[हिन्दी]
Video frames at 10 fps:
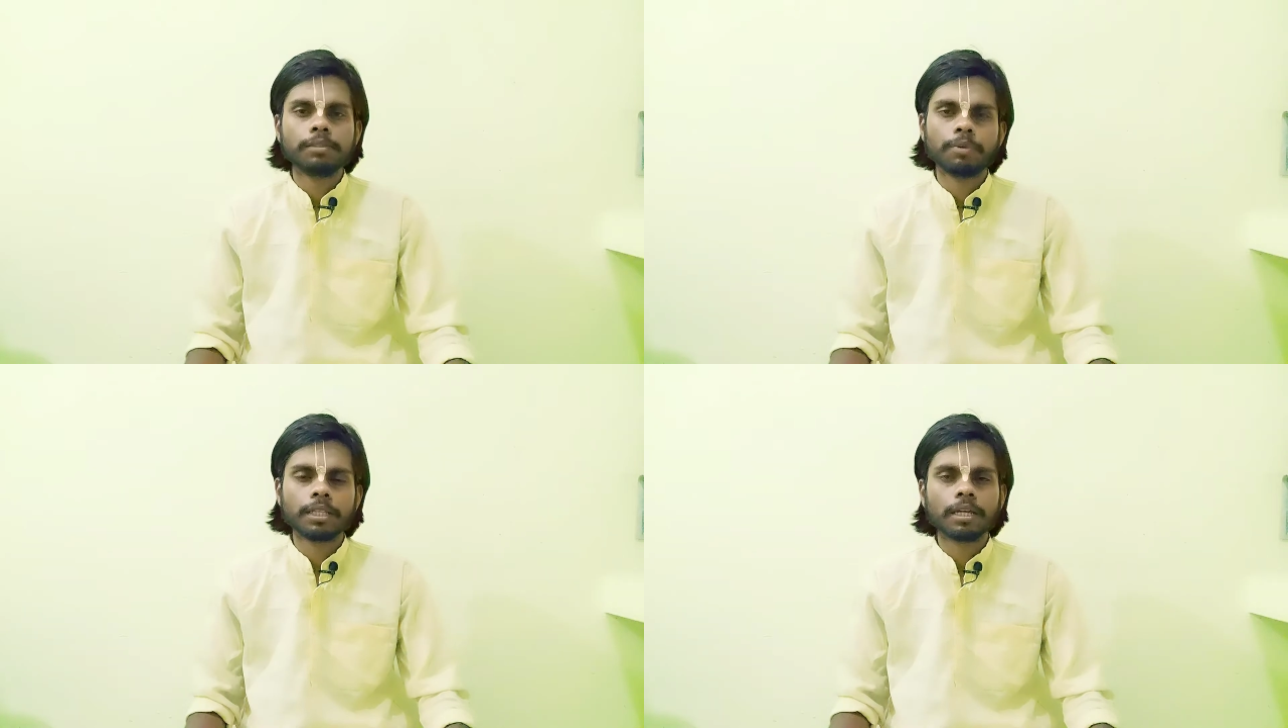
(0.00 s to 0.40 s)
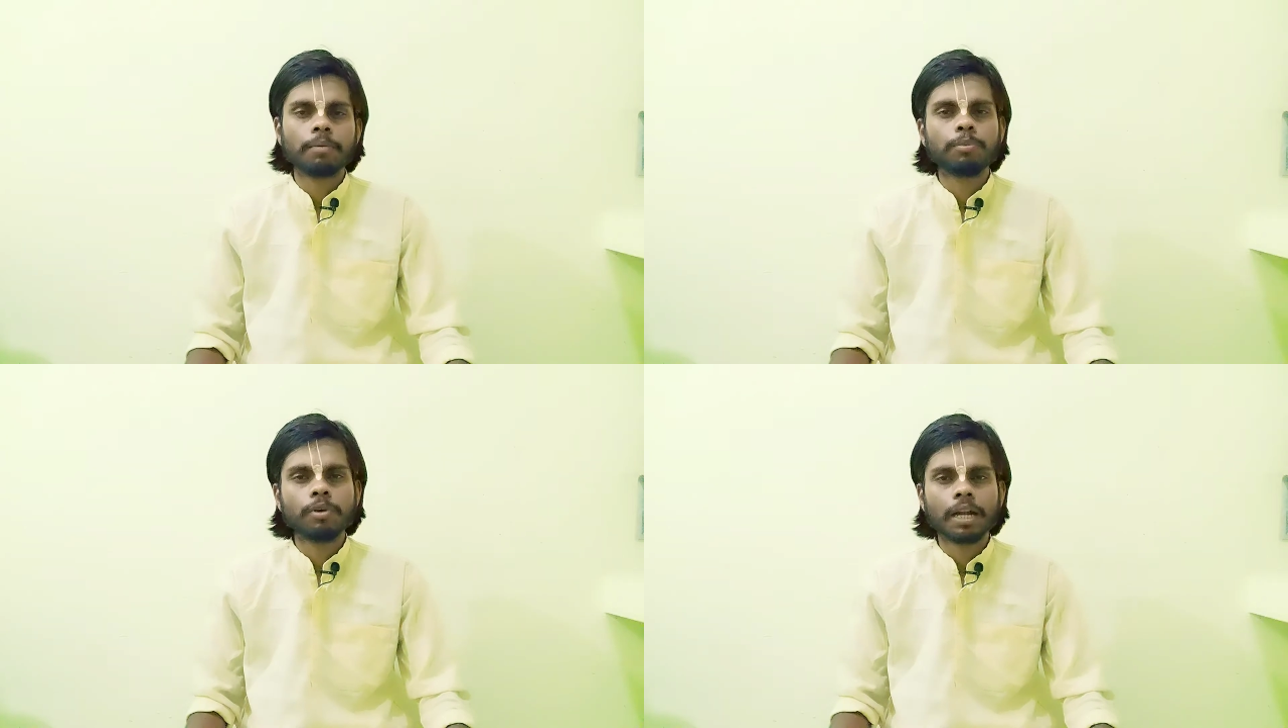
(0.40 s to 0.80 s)
इस व्रत
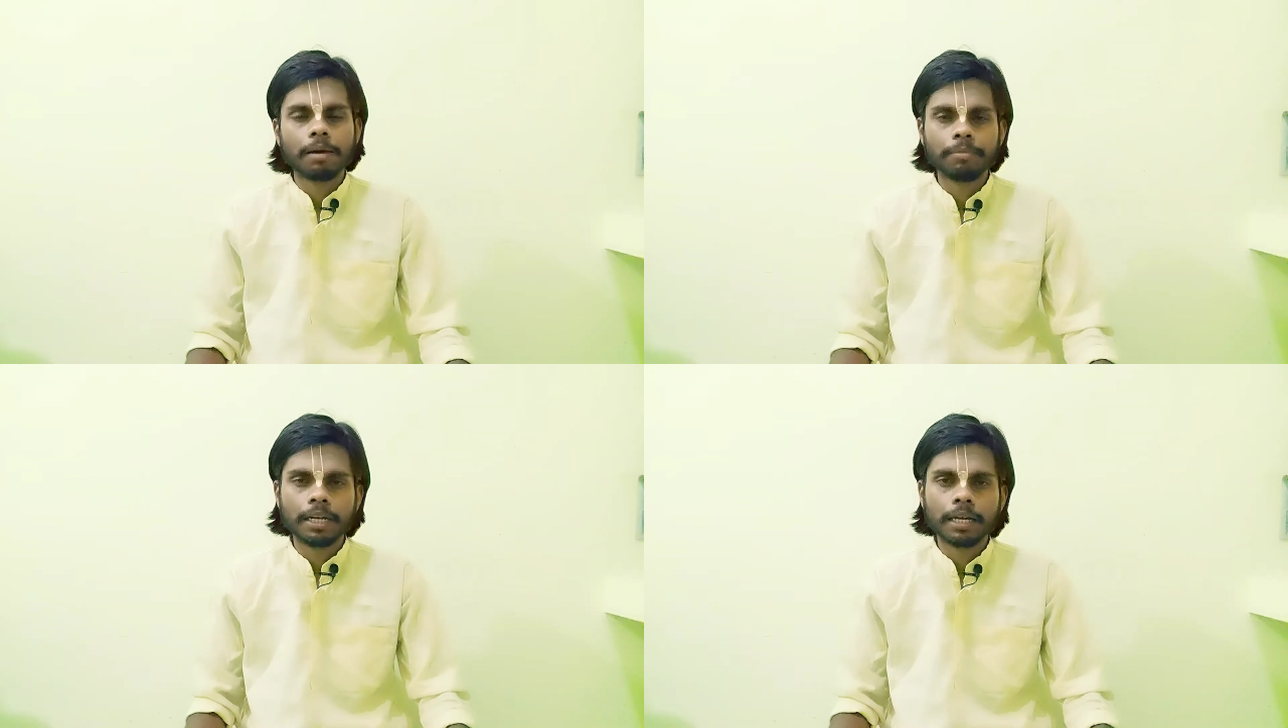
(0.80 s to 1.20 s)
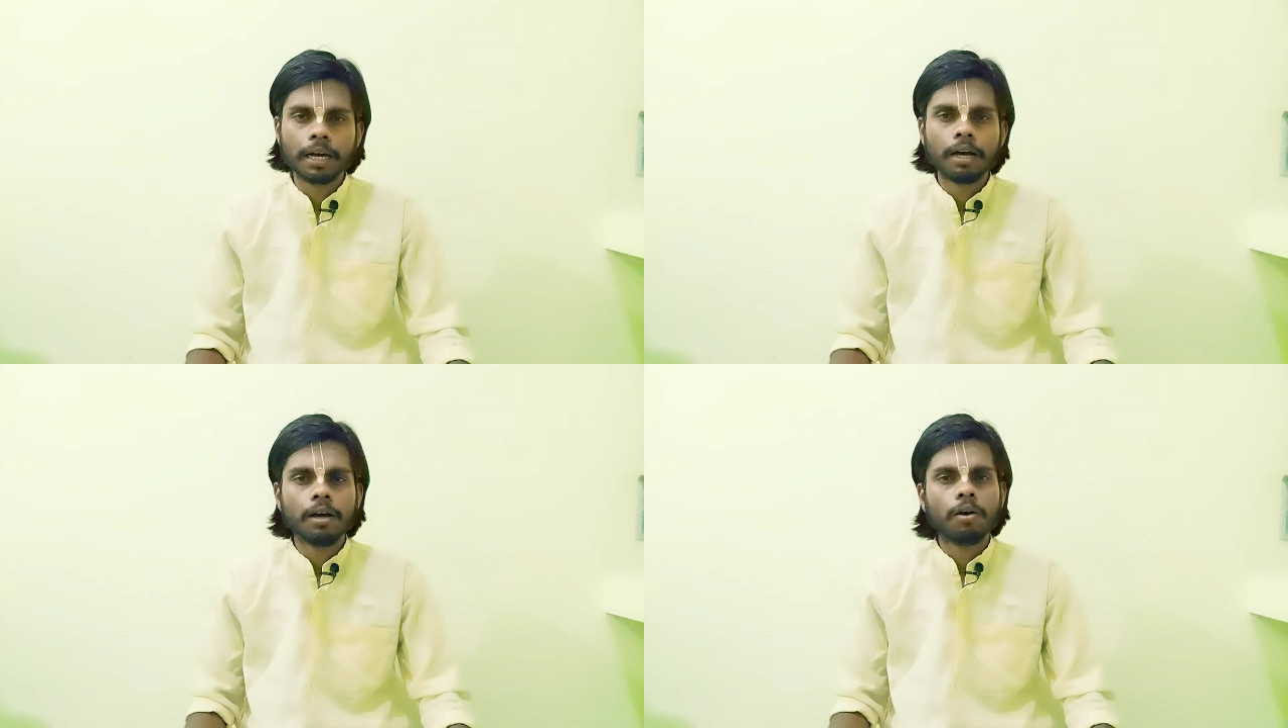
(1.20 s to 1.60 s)
का पूर्ण लाभ
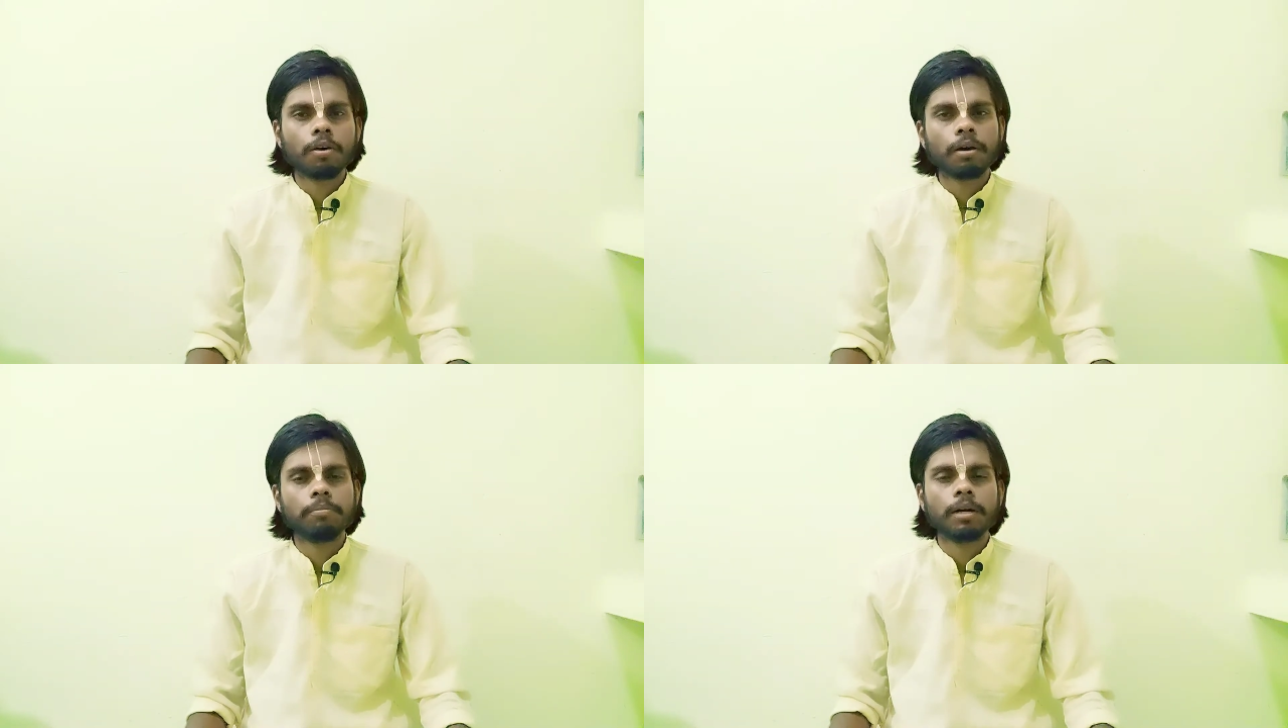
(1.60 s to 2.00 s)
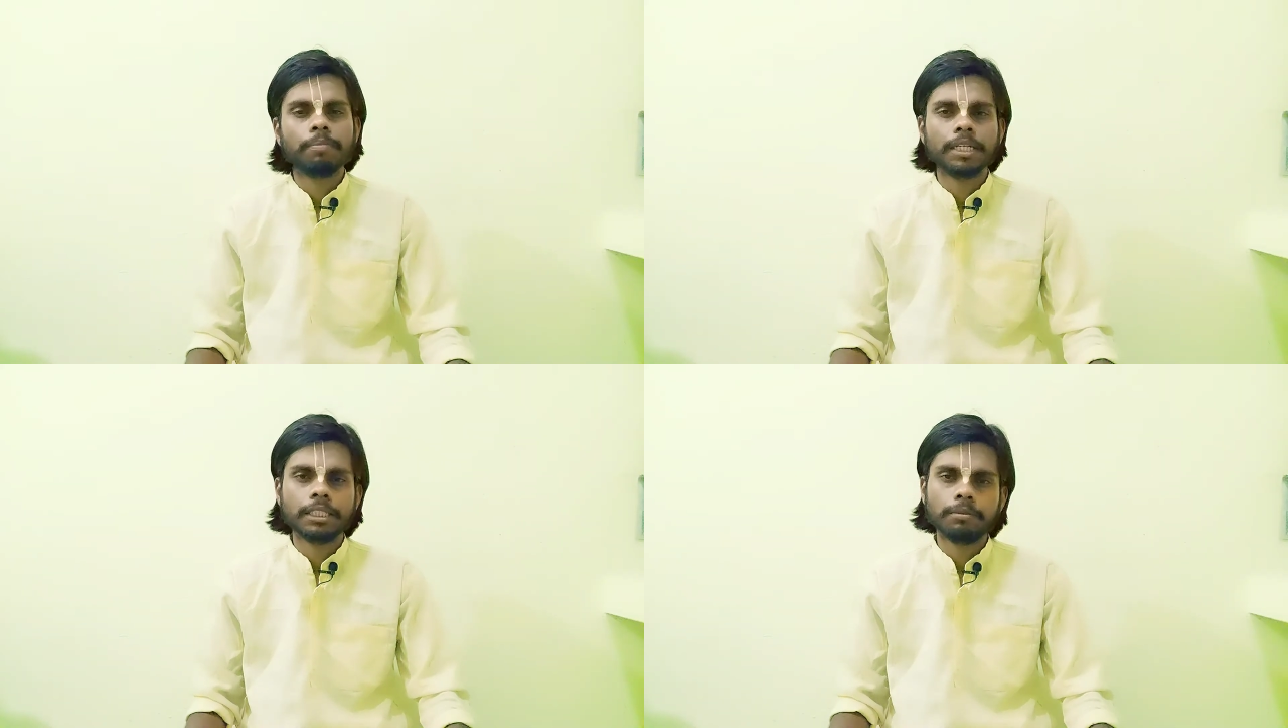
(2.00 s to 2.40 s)
मिलेगा और हम
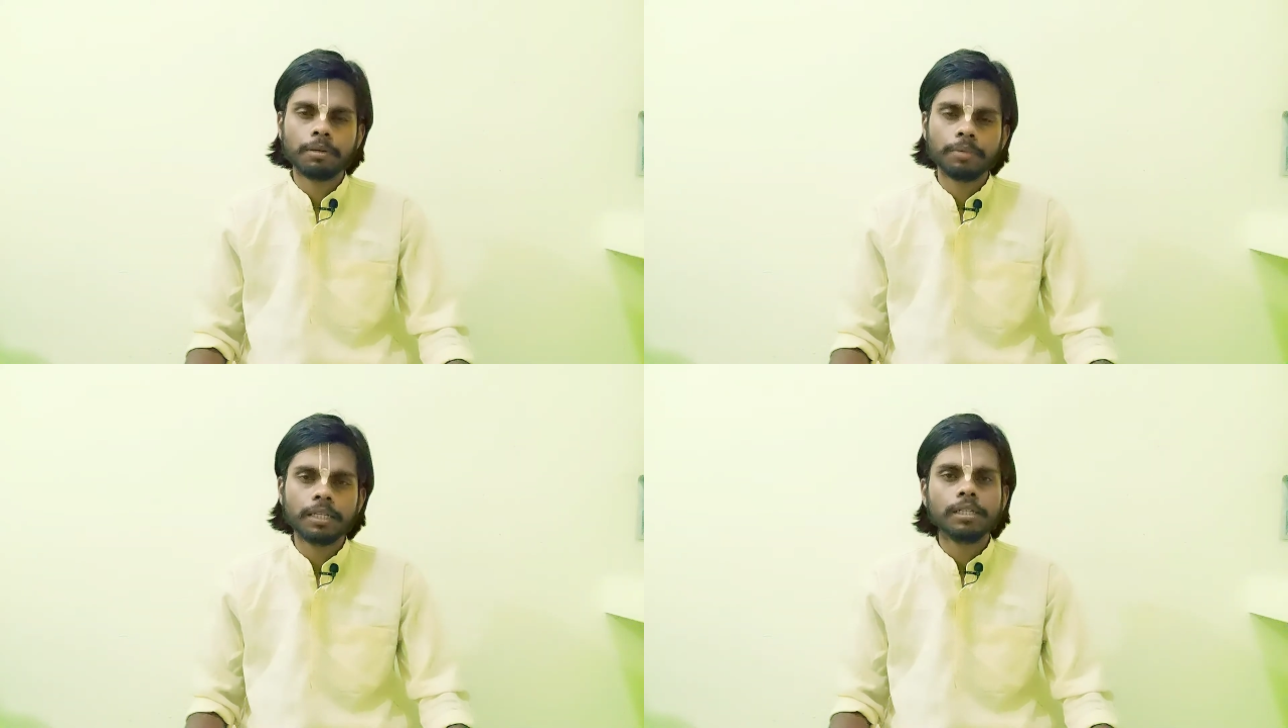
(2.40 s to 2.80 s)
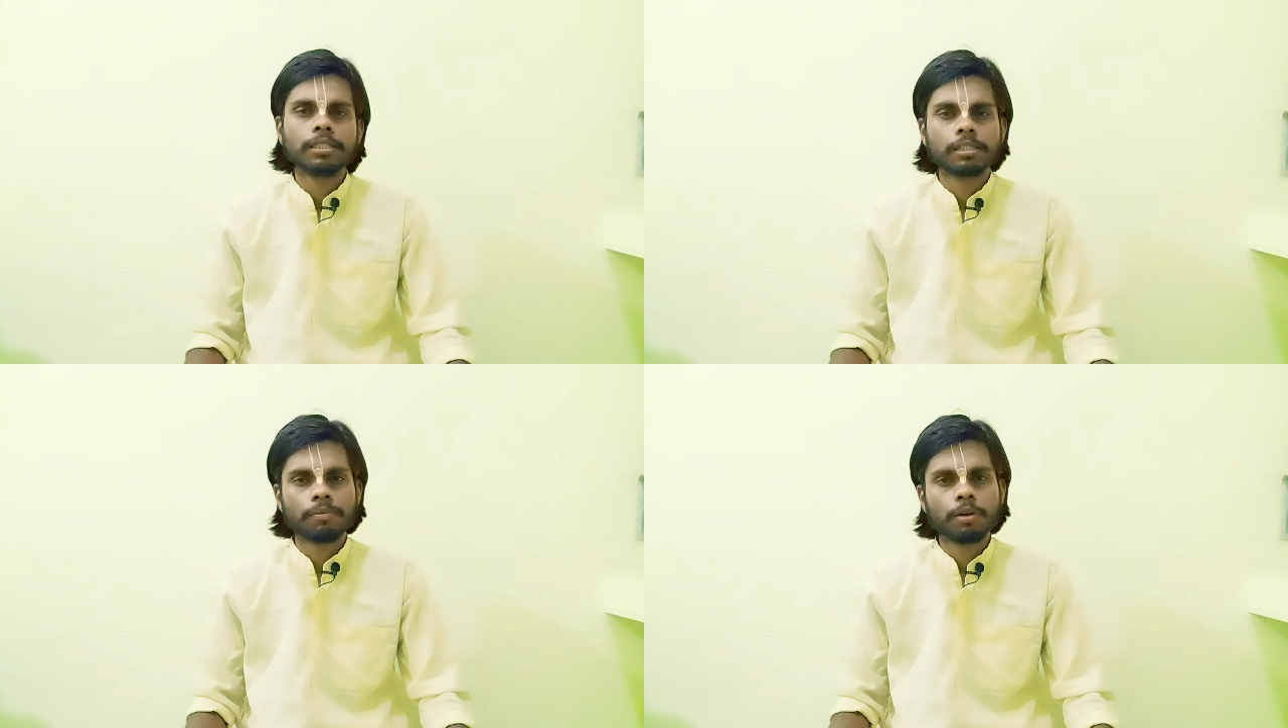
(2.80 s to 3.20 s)
अपने जीवन में
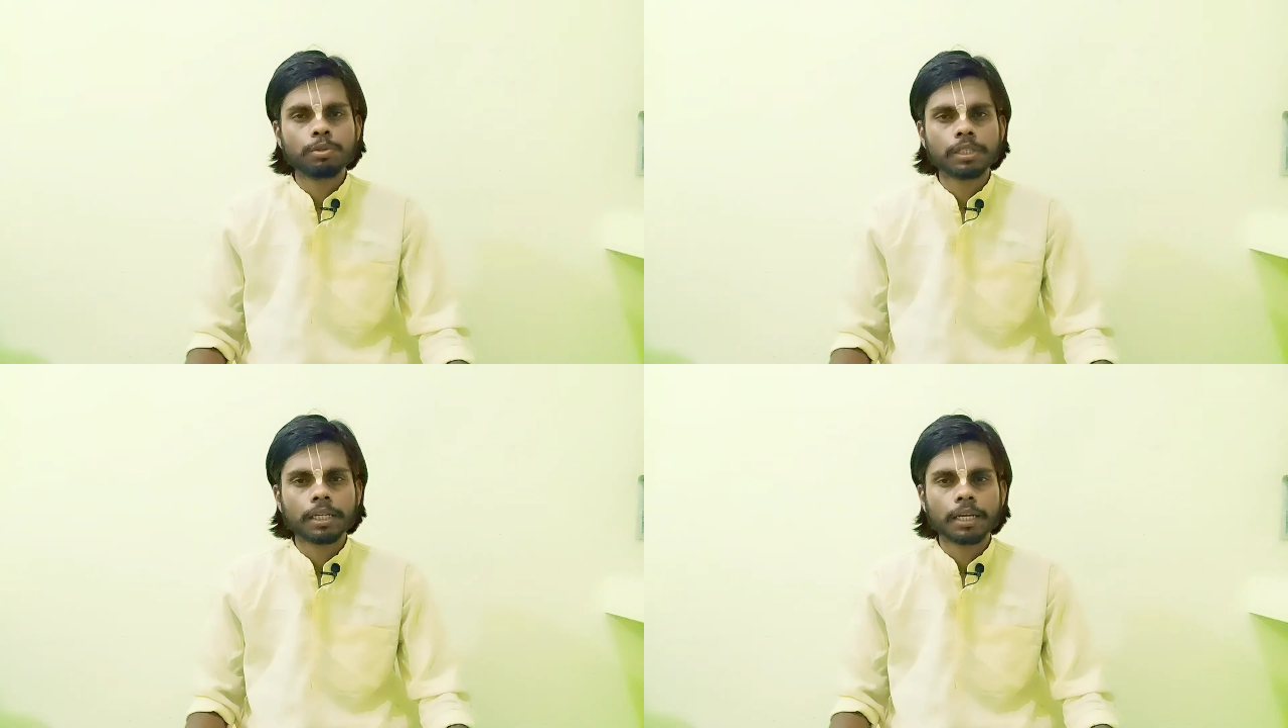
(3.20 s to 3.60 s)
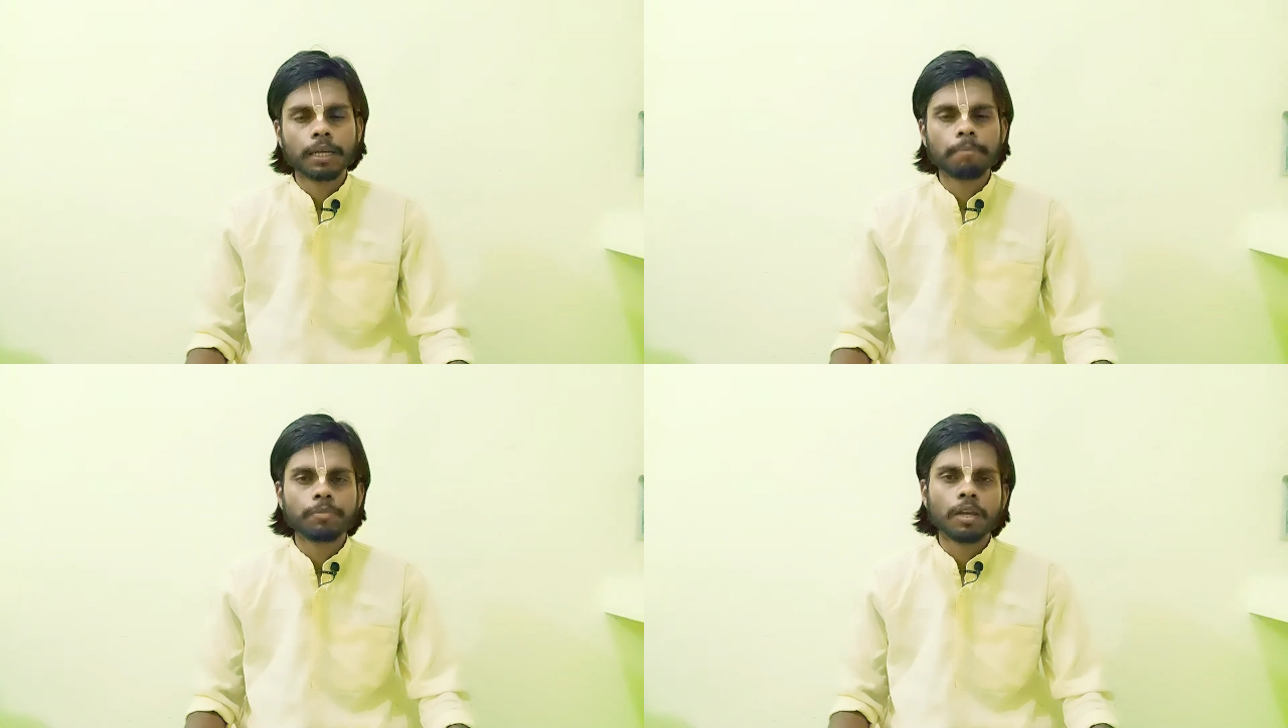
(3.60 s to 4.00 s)
सफल हो
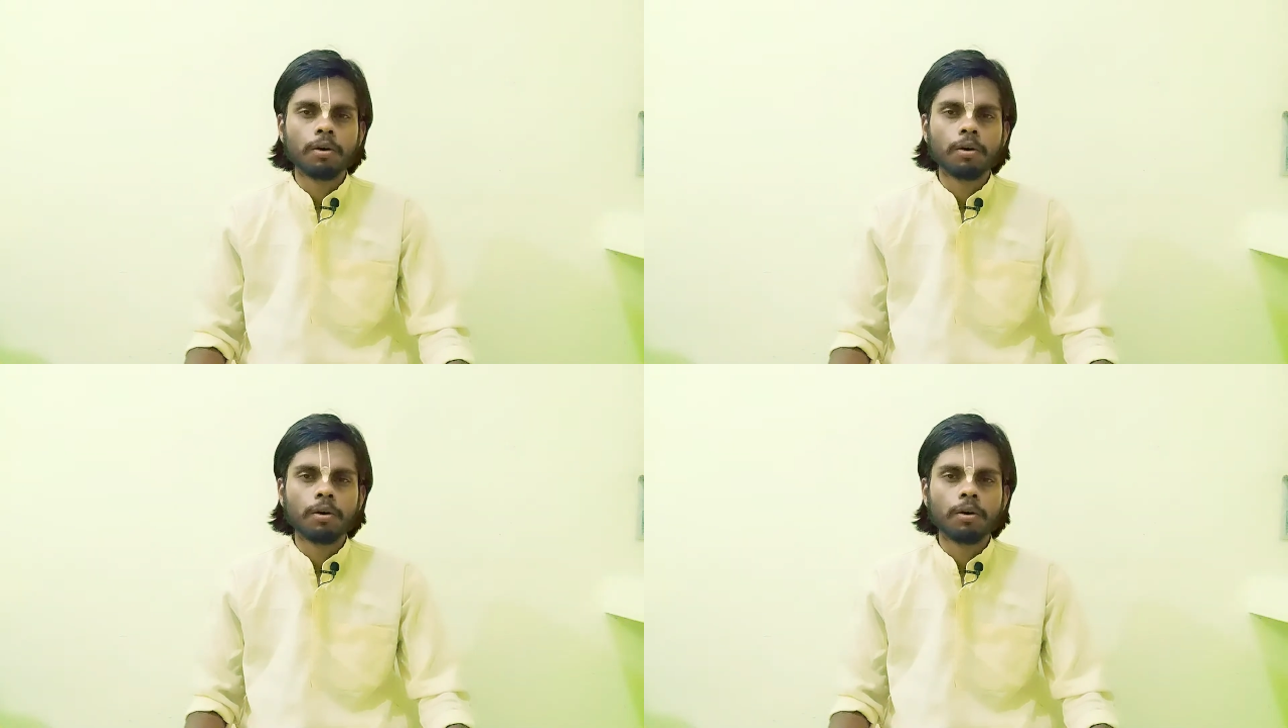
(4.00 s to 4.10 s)
सकेंगे